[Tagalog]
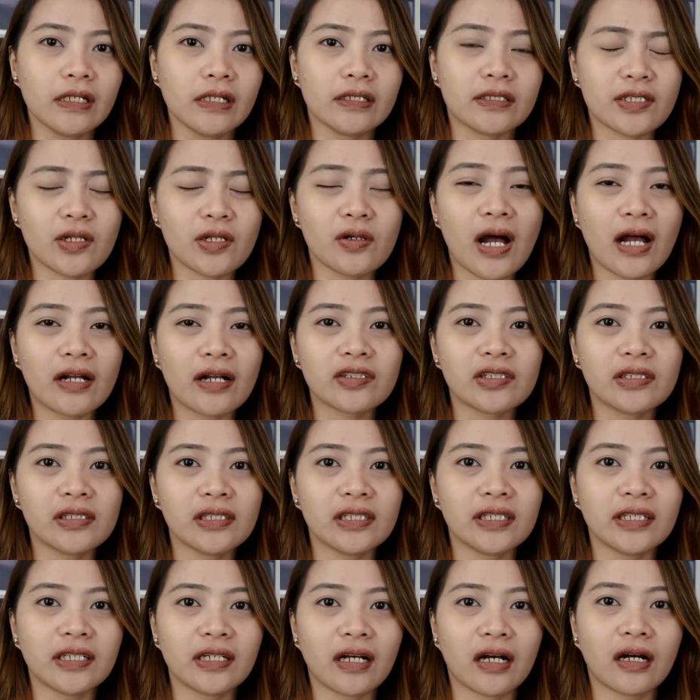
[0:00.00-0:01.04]
So
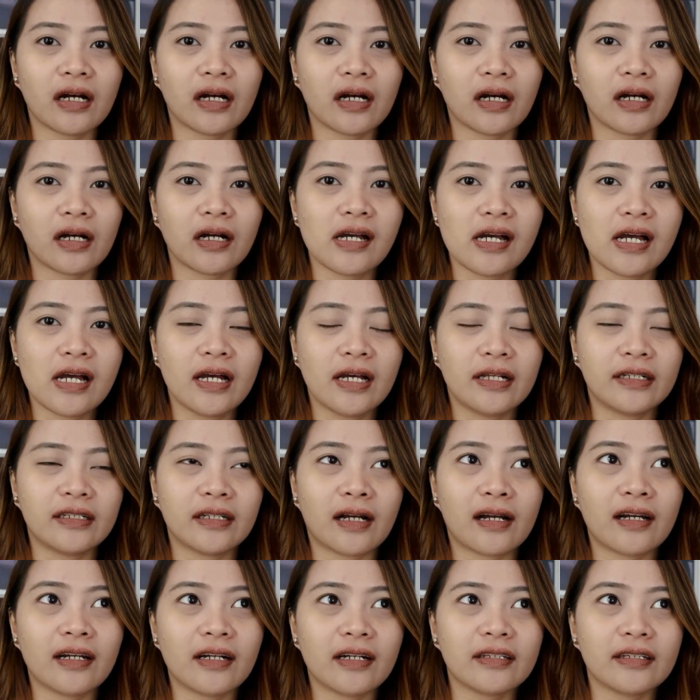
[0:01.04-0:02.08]
actually, uh,
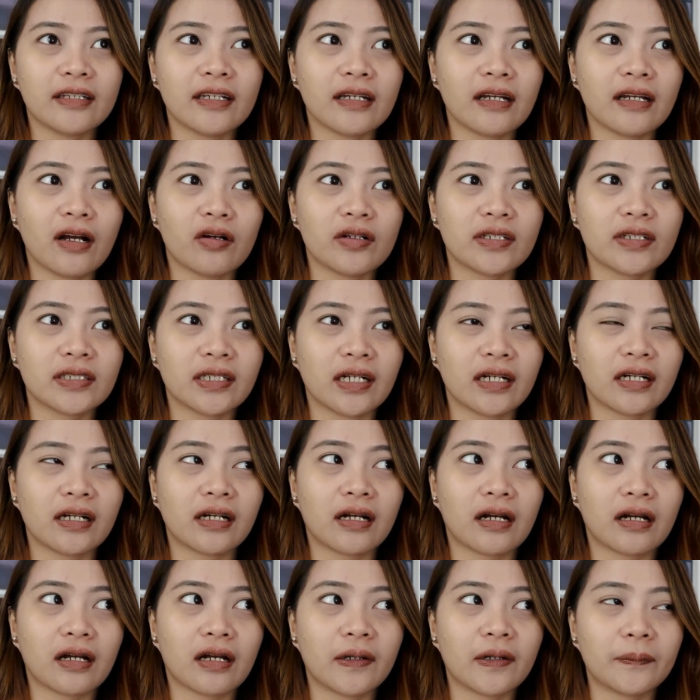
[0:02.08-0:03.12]
nakarating ako sa
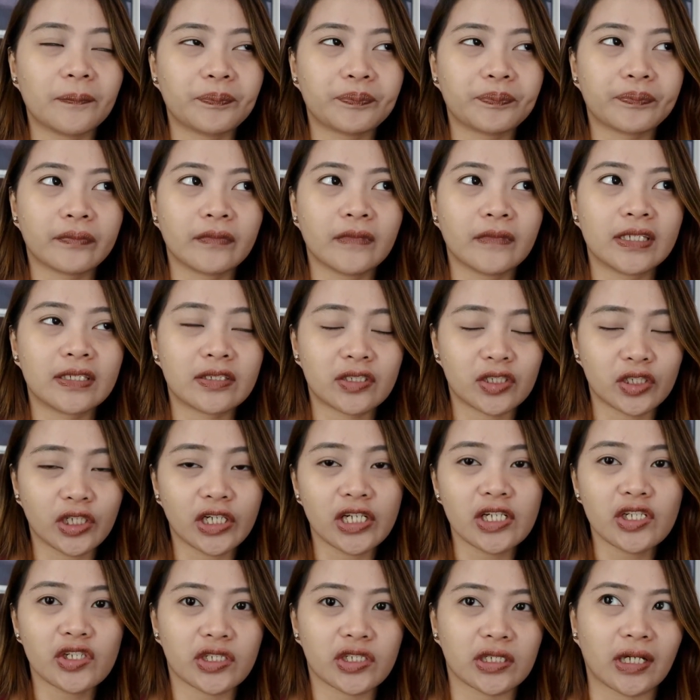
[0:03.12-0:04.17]

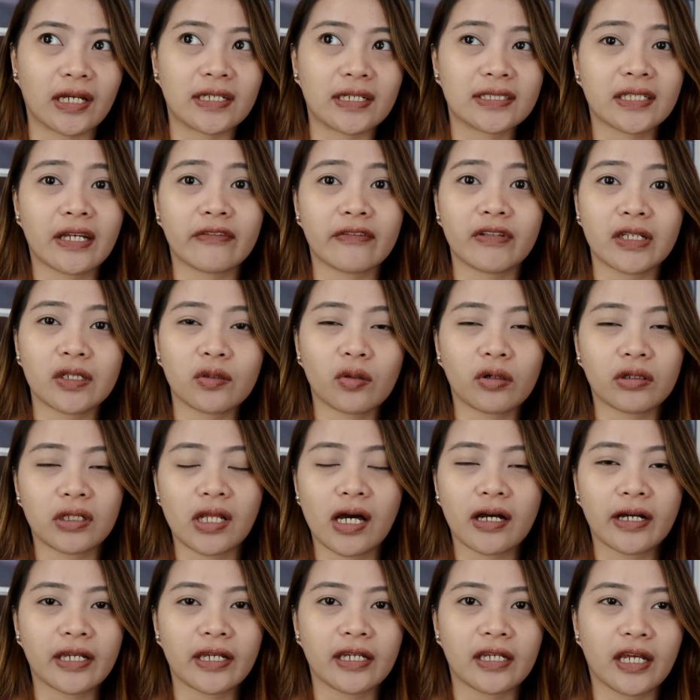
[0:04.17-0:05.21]
Sharjah, 7
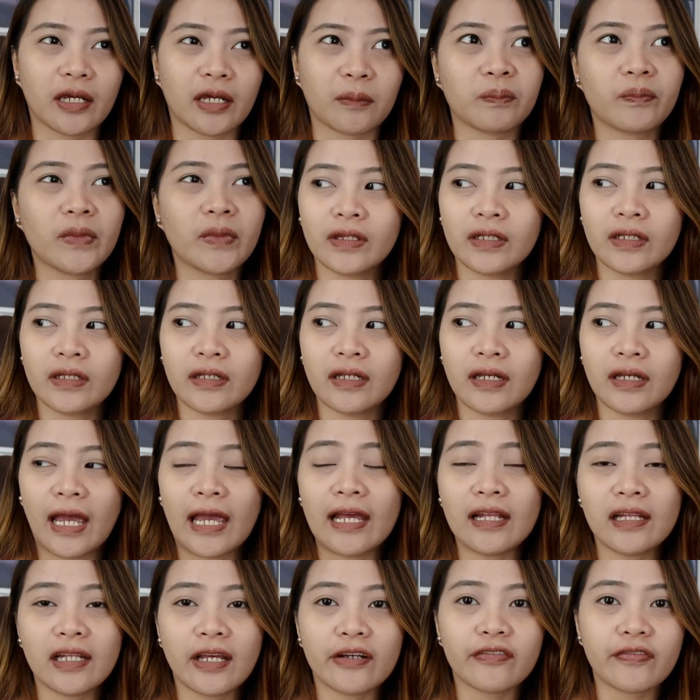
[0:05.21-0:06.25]
o'clock a.m.
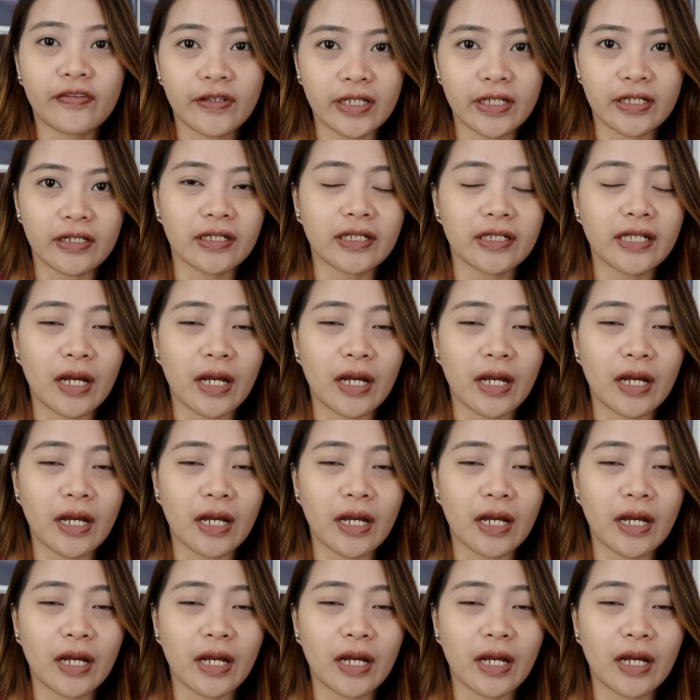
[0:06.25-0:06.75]
I left here in